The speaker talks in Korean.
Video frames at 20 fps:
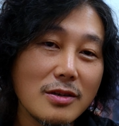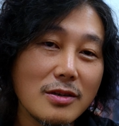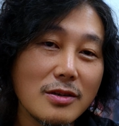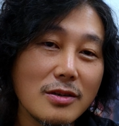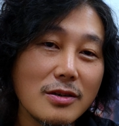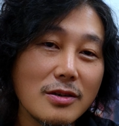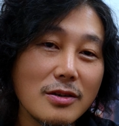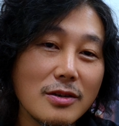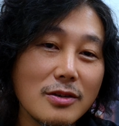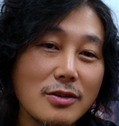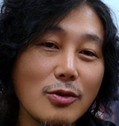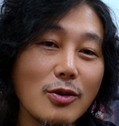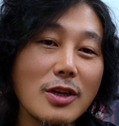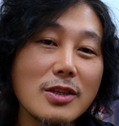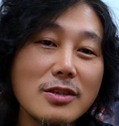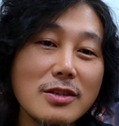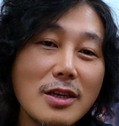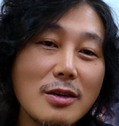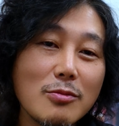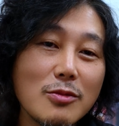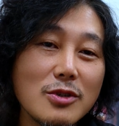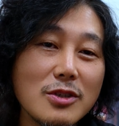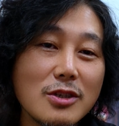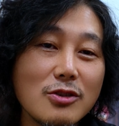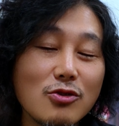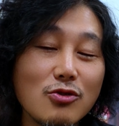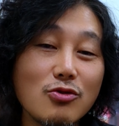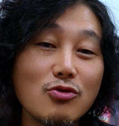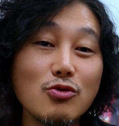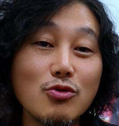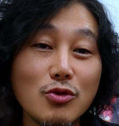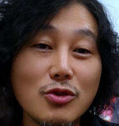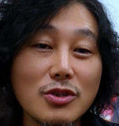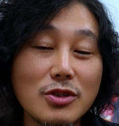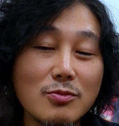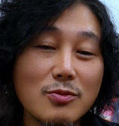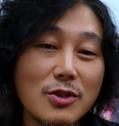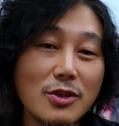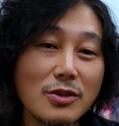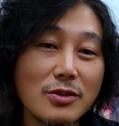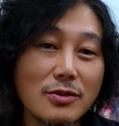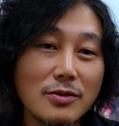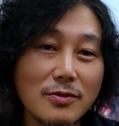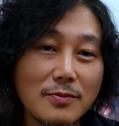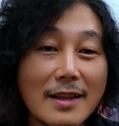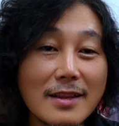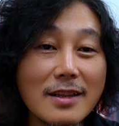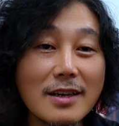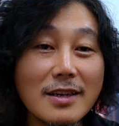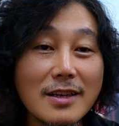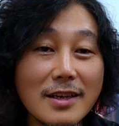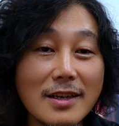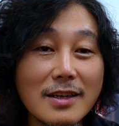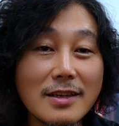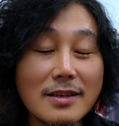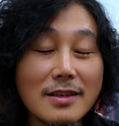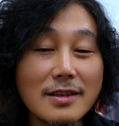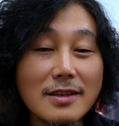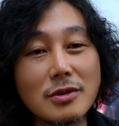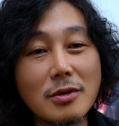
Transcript: 어, 저 같은 사람을 이제 두고 있으면 한 달에